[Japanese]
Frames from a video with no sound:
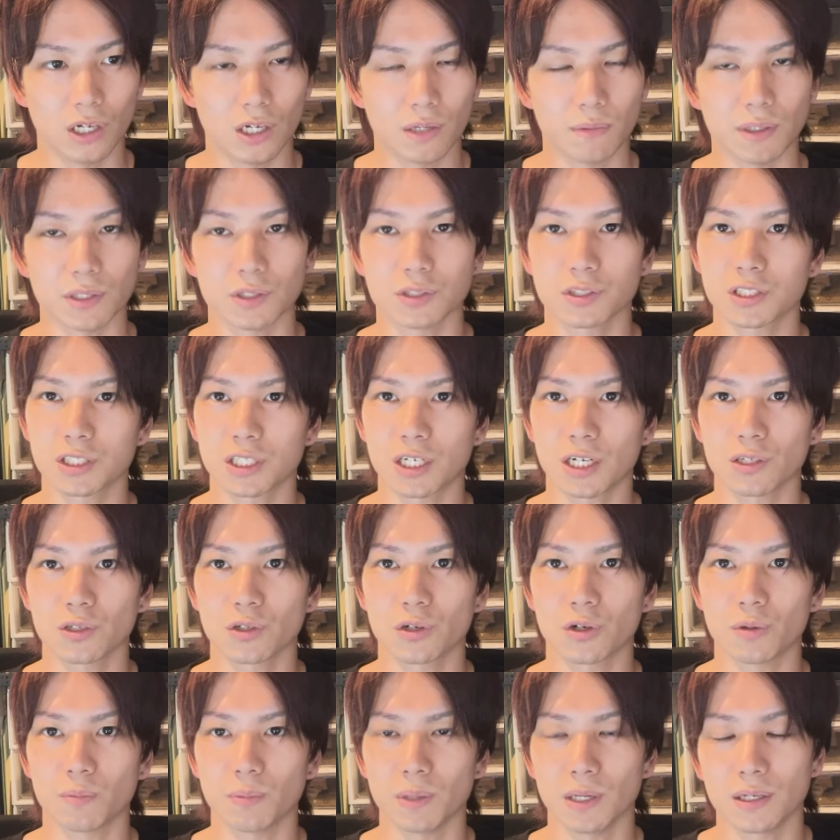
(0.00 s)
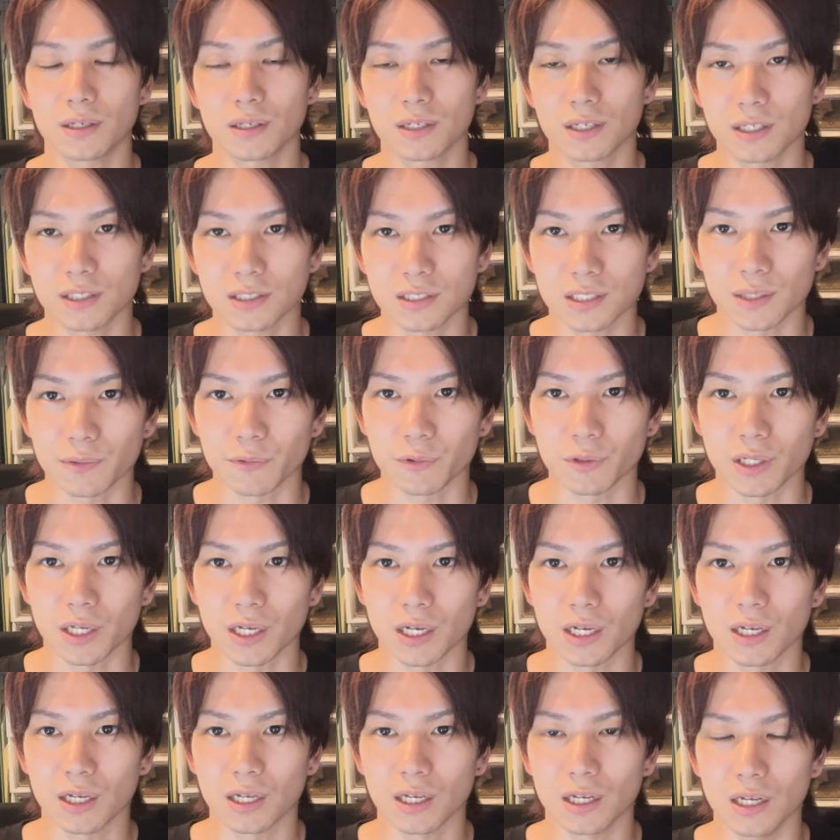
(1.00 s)
まあ、そちらの便検査も
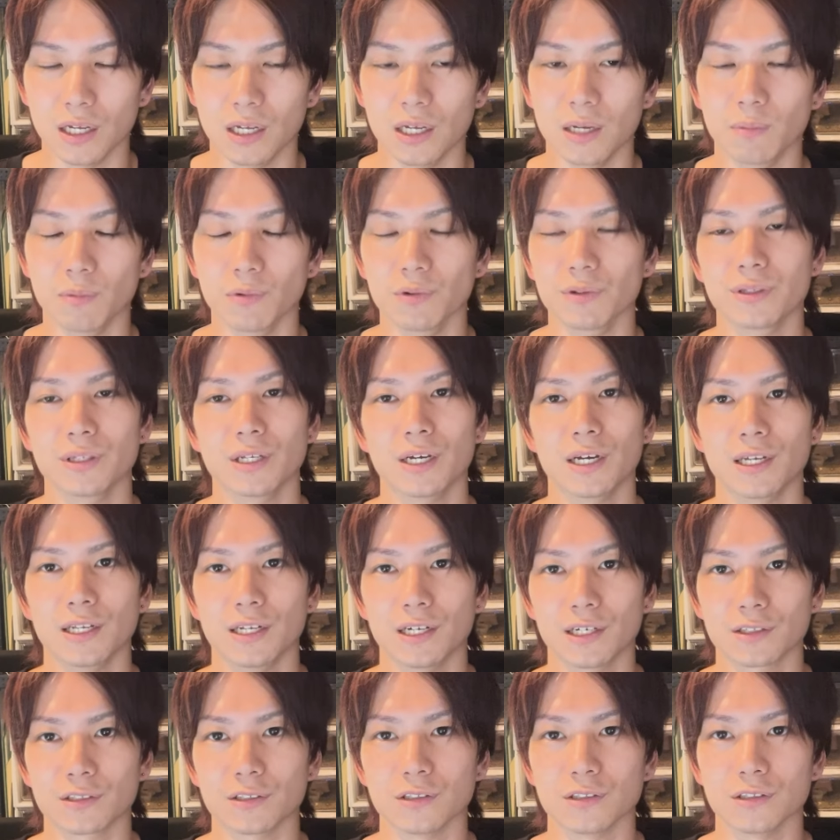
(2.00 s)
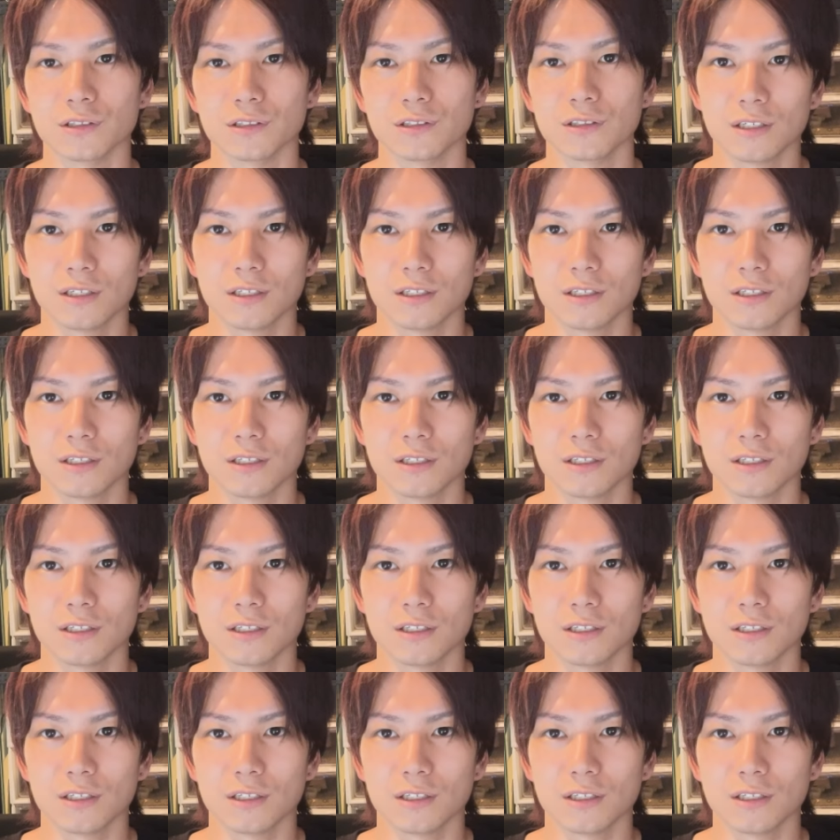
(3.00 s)
ね、えー、問題なくね、